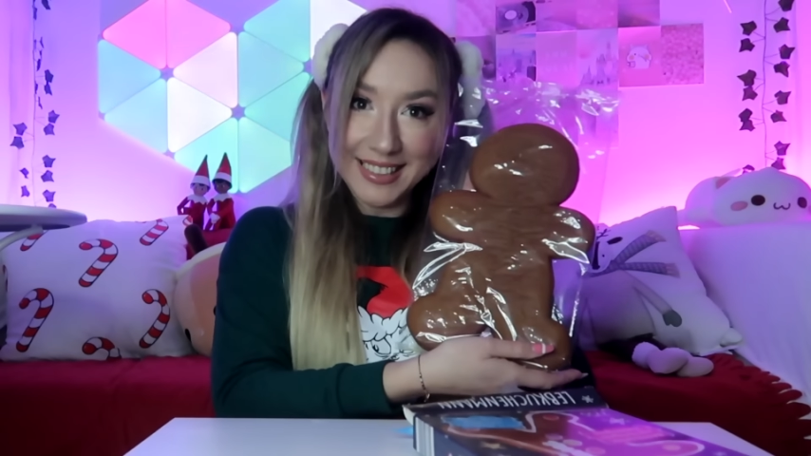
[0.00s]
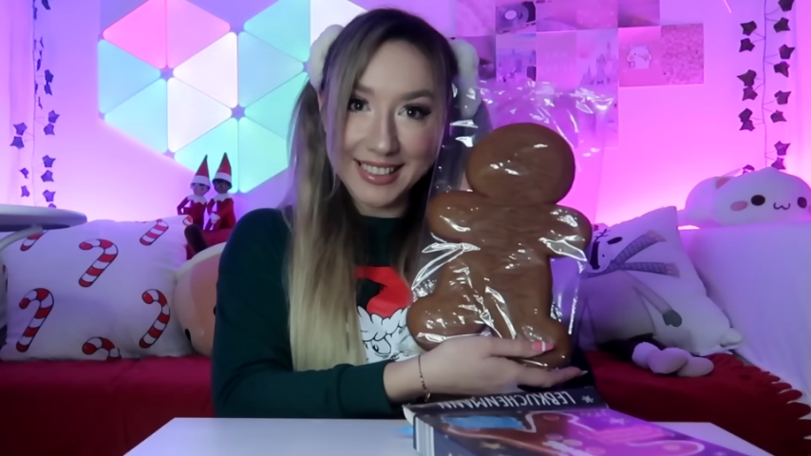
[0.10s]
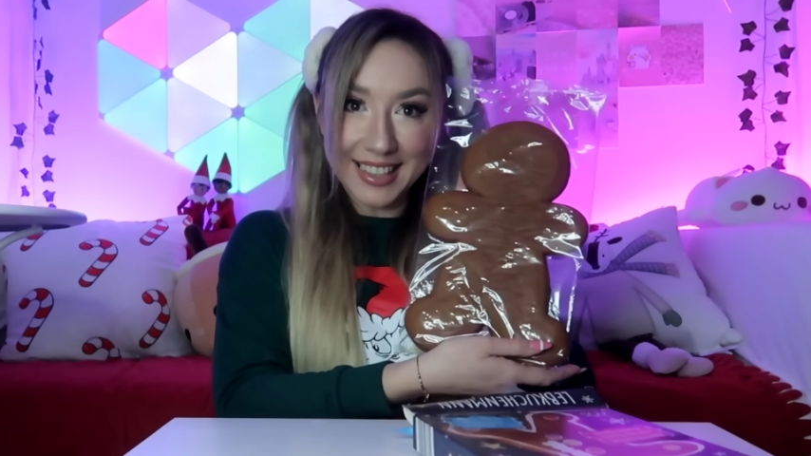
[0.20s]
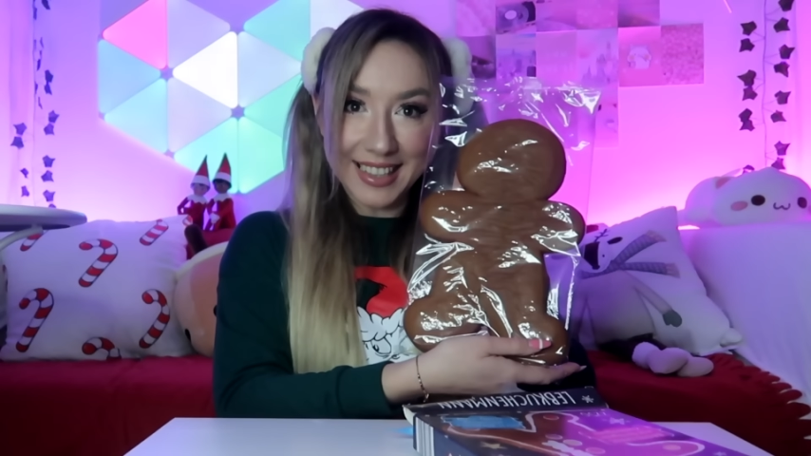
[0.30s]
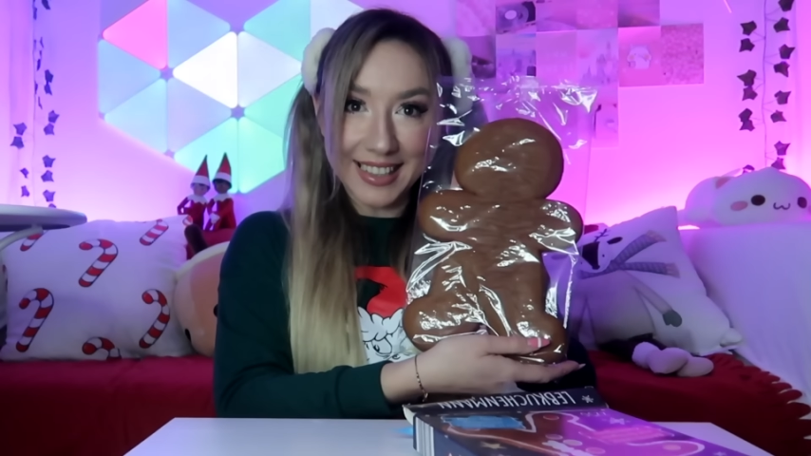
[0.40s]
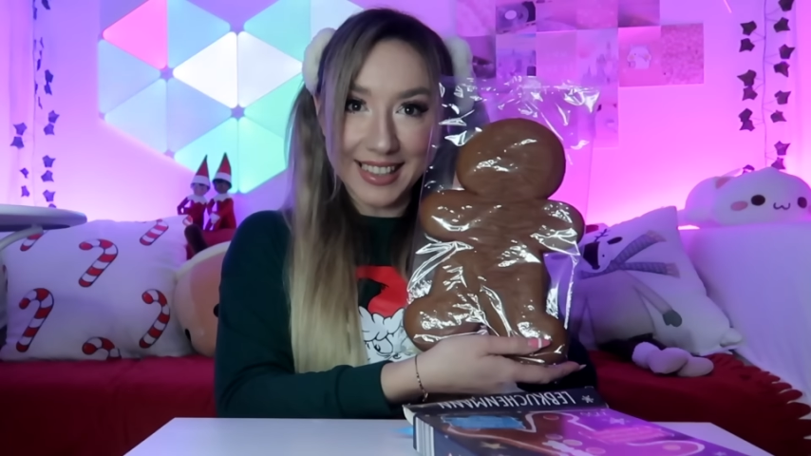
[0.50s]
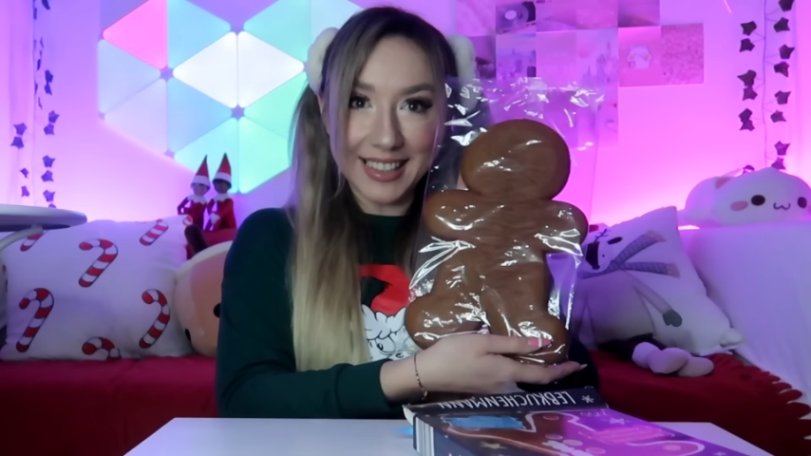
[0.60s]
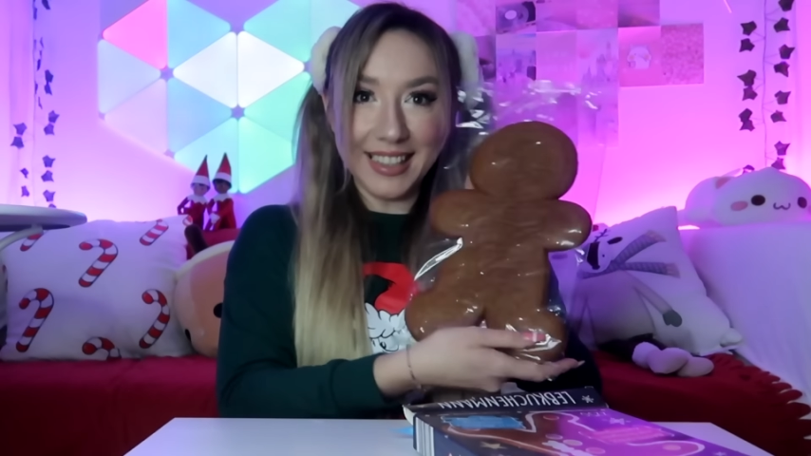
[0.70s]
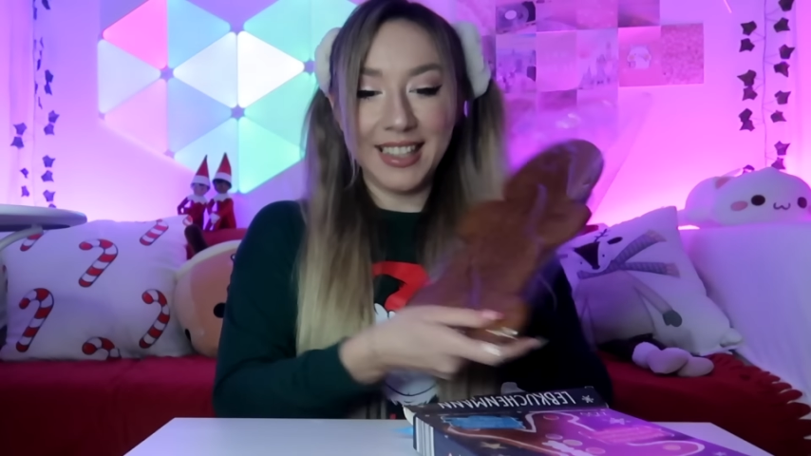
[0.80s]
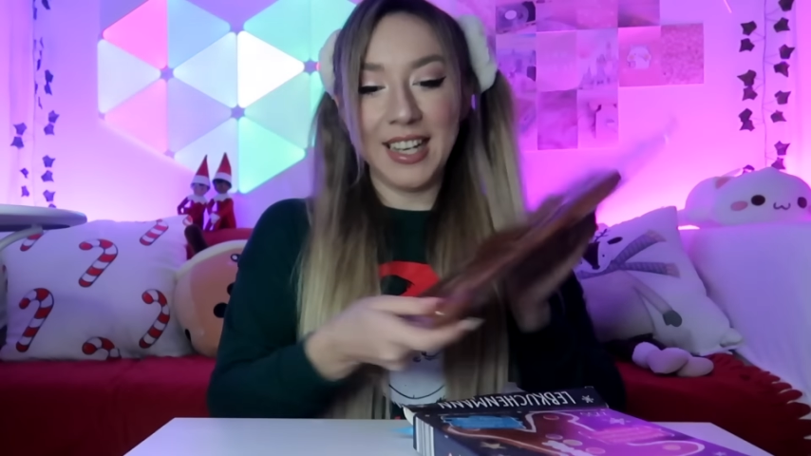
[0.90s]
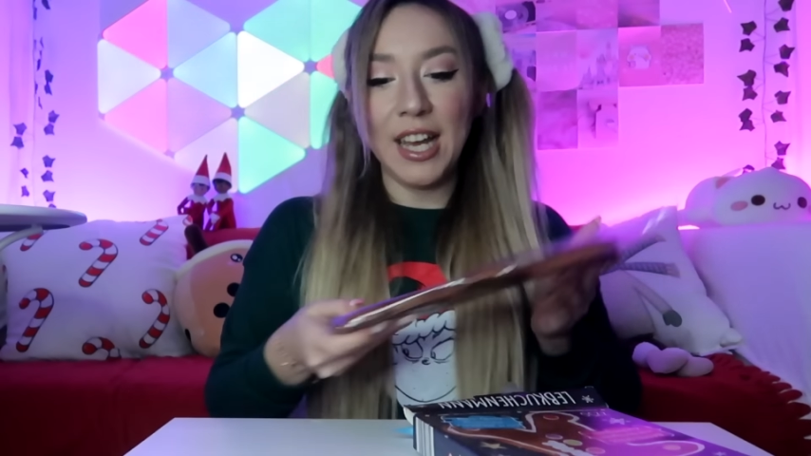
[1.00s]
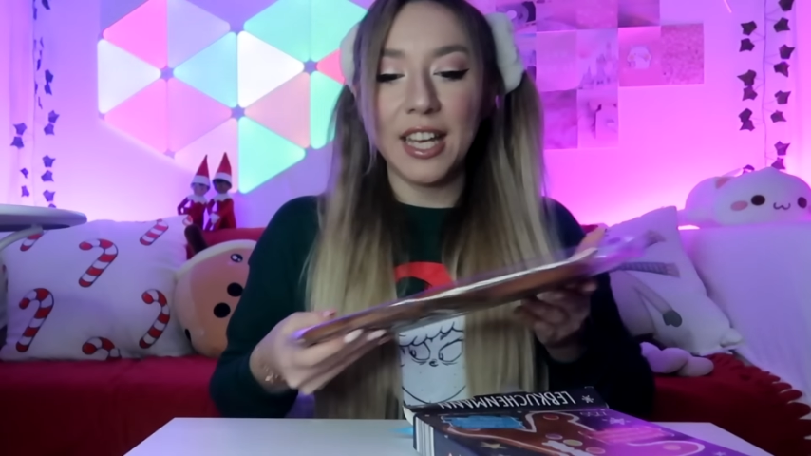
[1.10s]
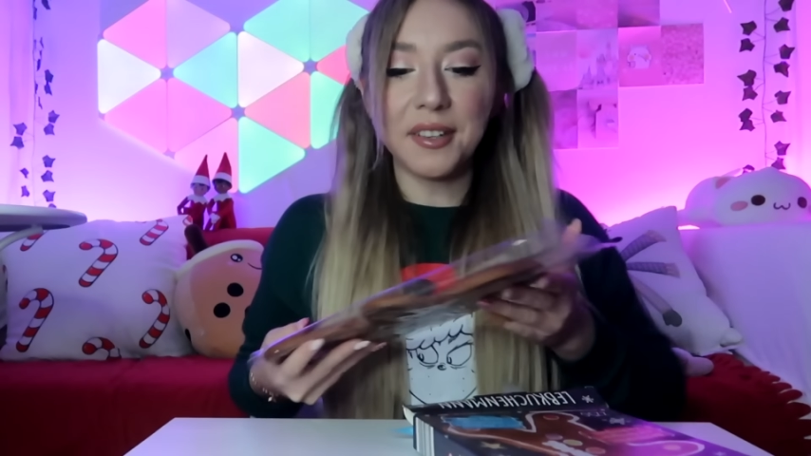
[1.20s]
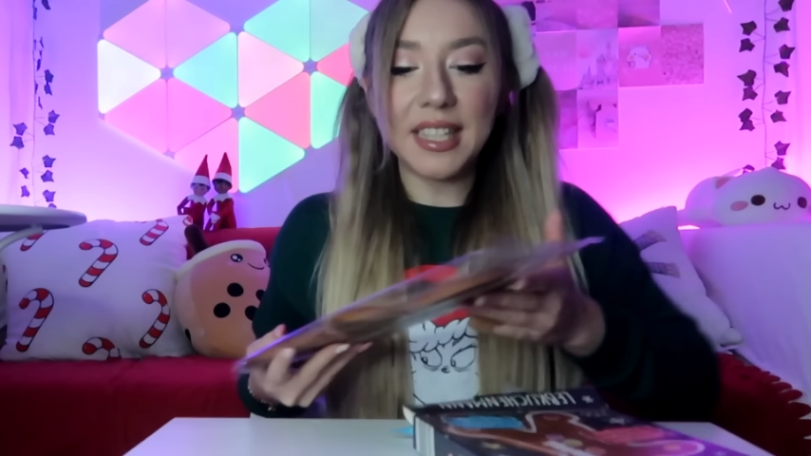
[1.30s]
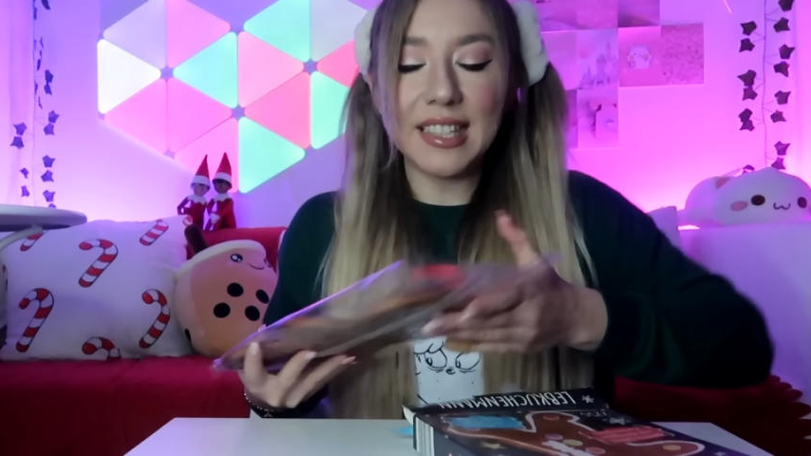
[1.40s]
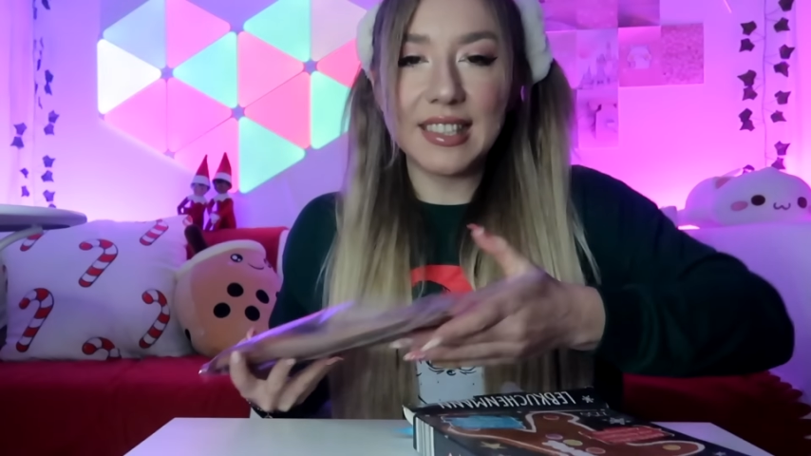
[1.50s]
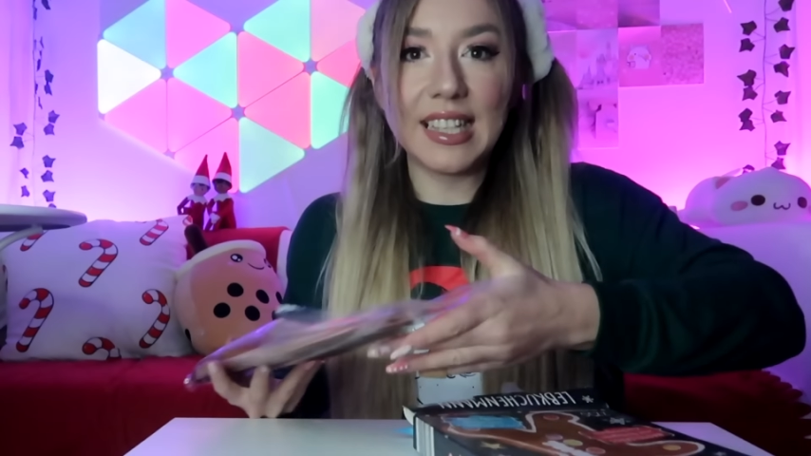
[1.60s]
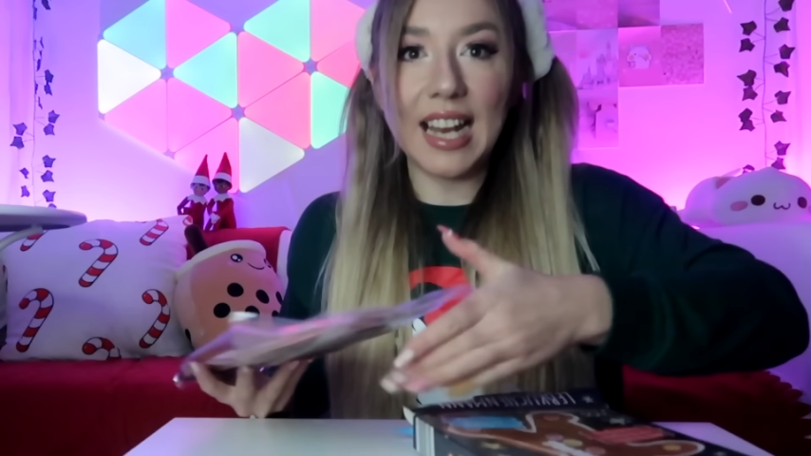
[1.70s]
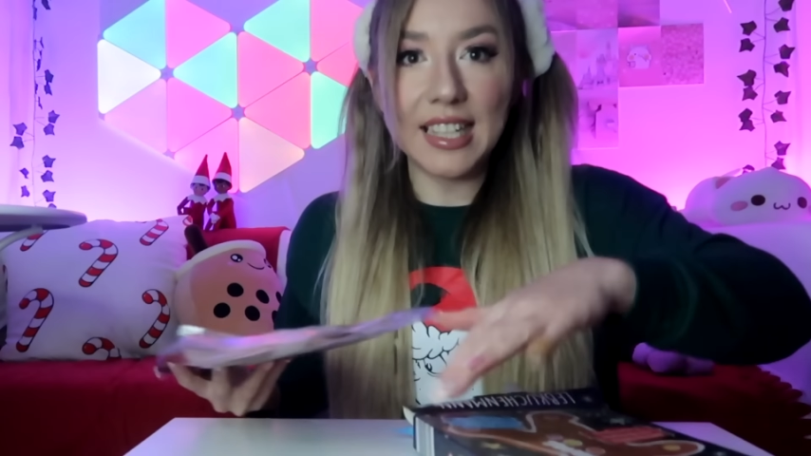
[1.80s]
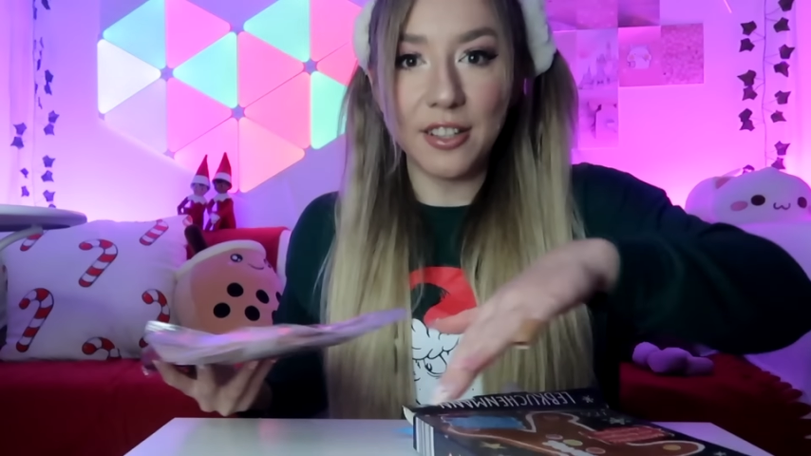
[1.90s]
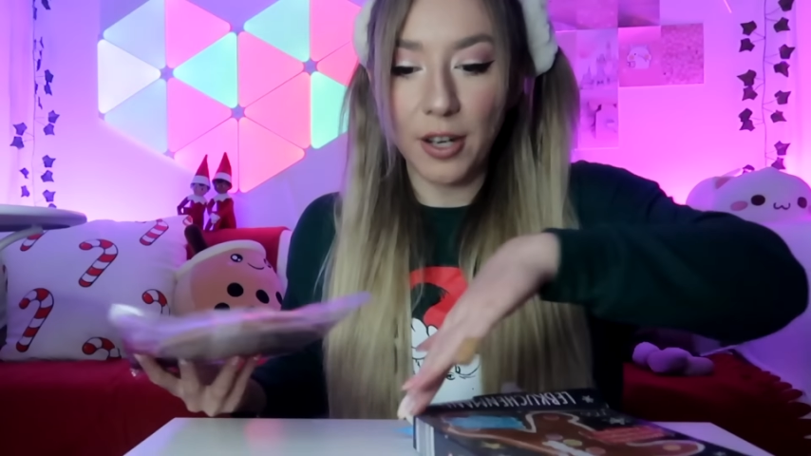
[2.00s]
Tada! Ich werde jetzt gleich